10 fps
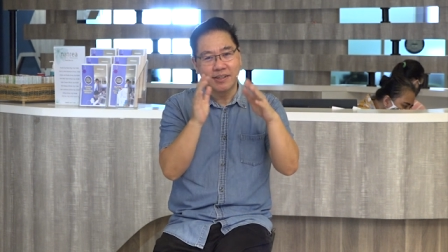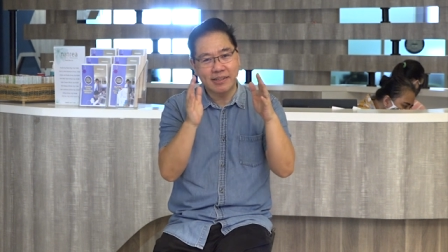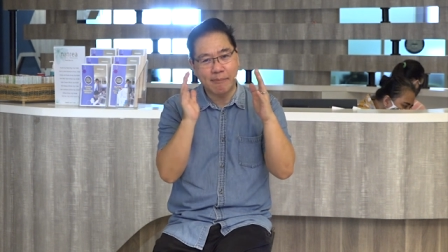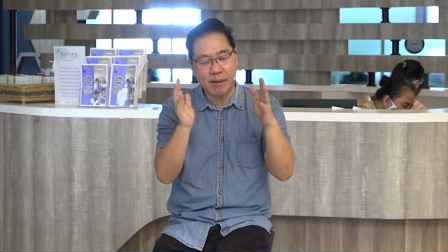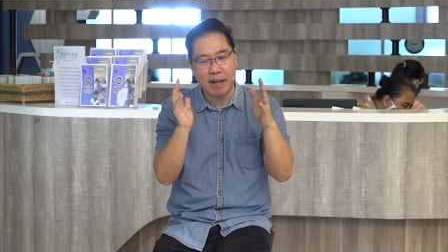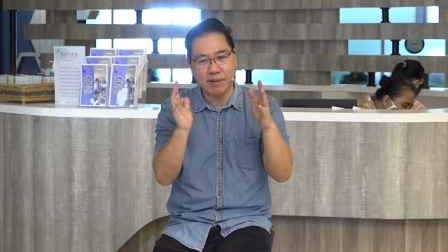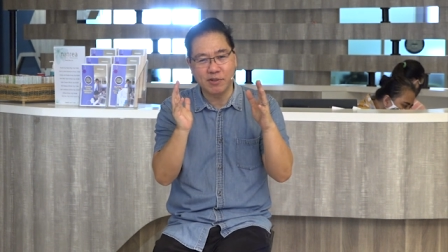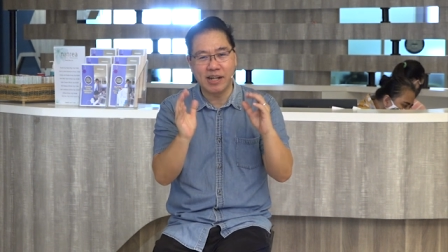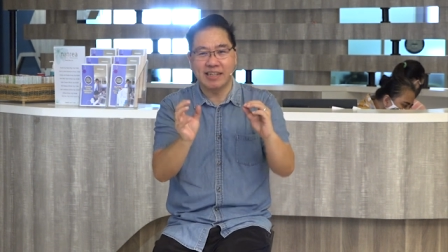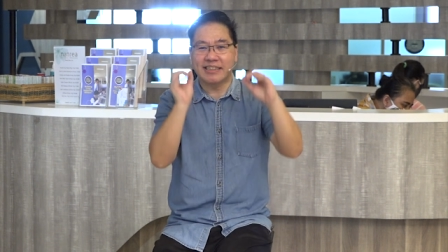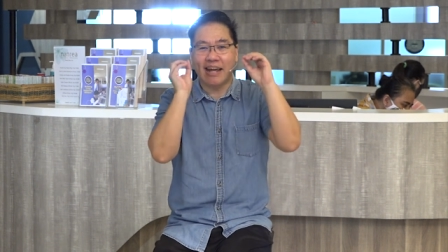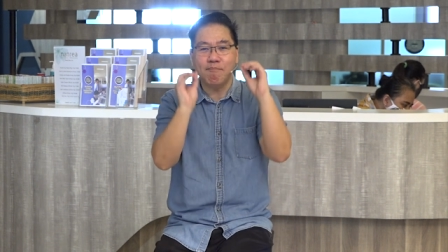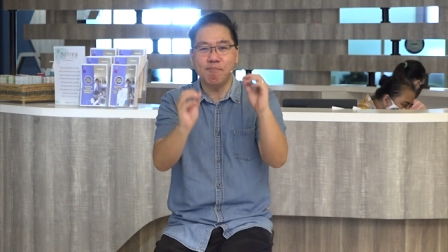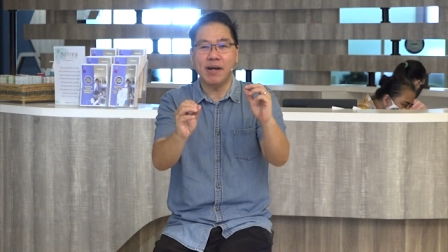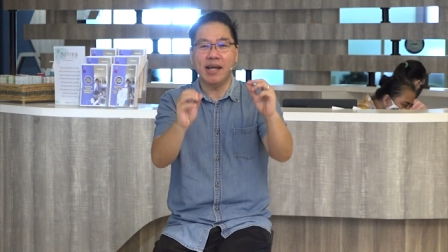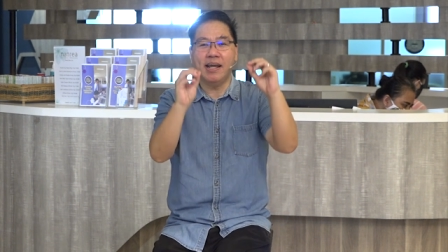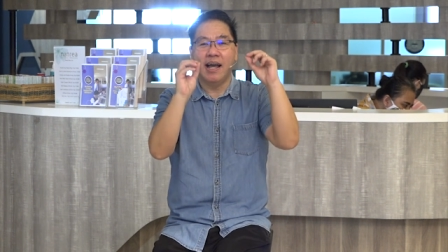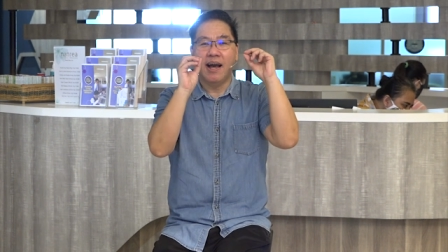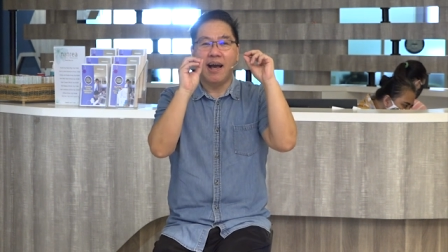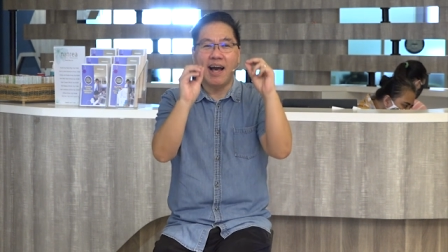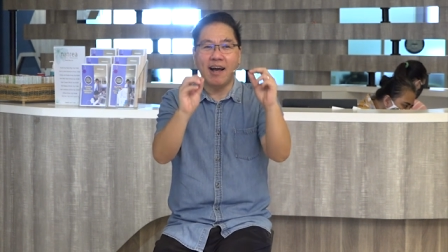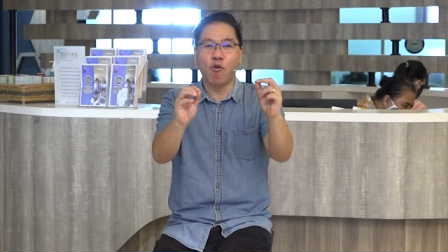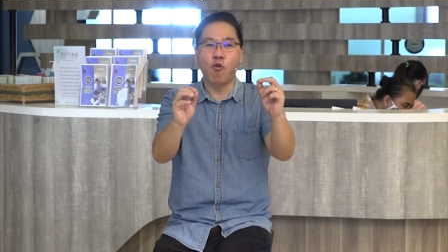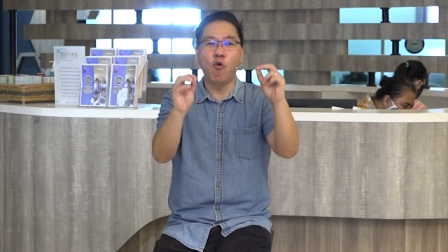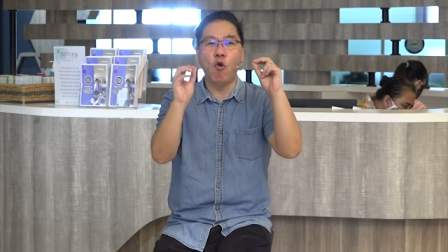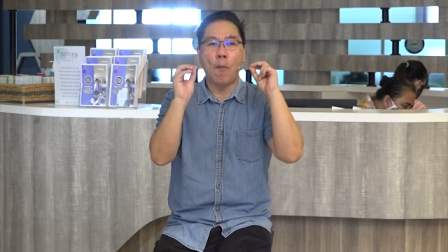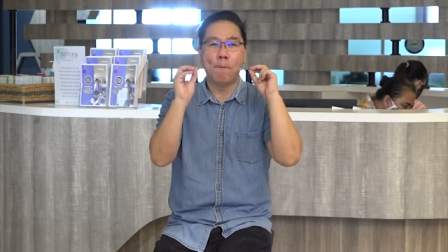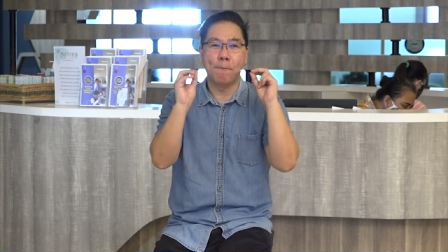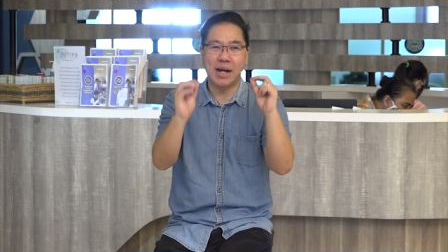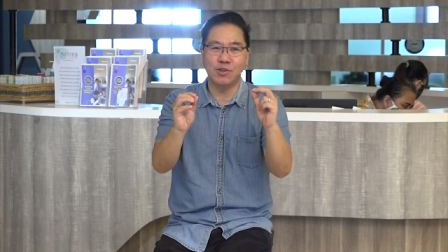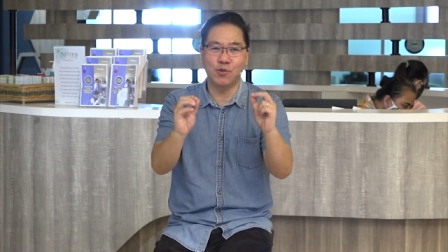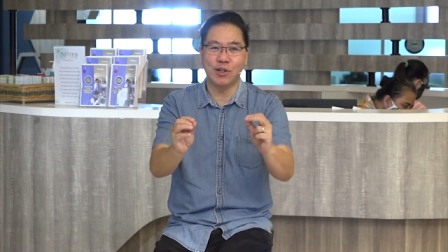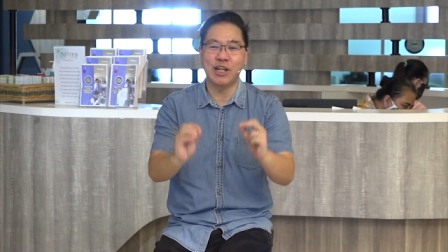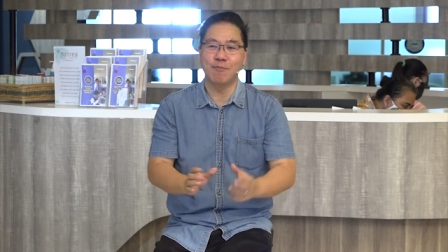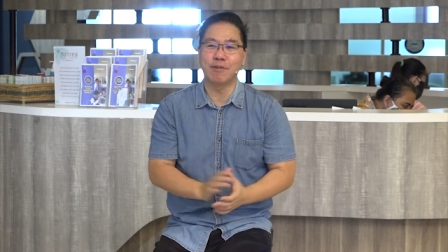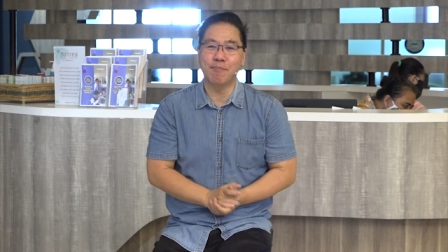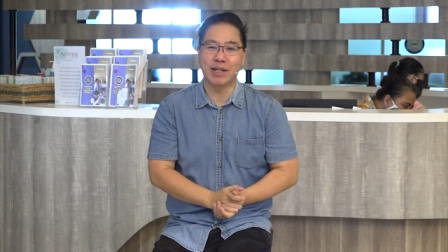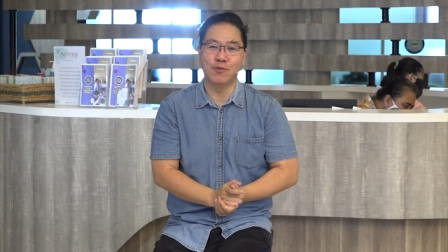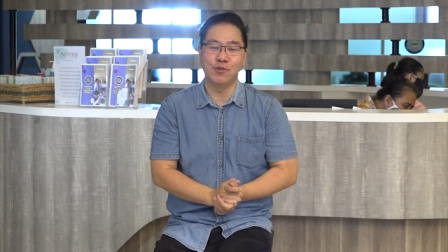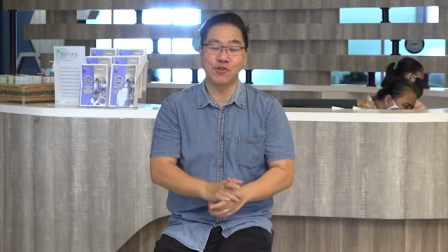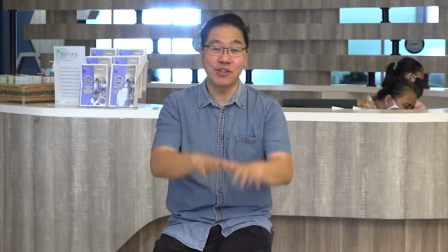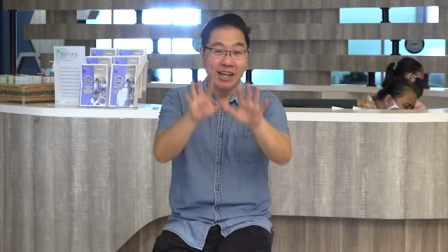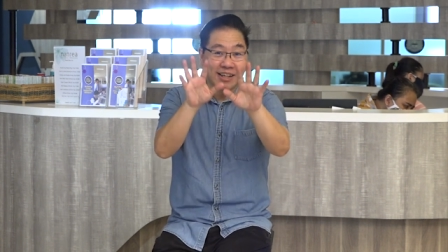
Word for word: Sampai apa saudara? Sampai aku masuk ke dalam tempat kudus.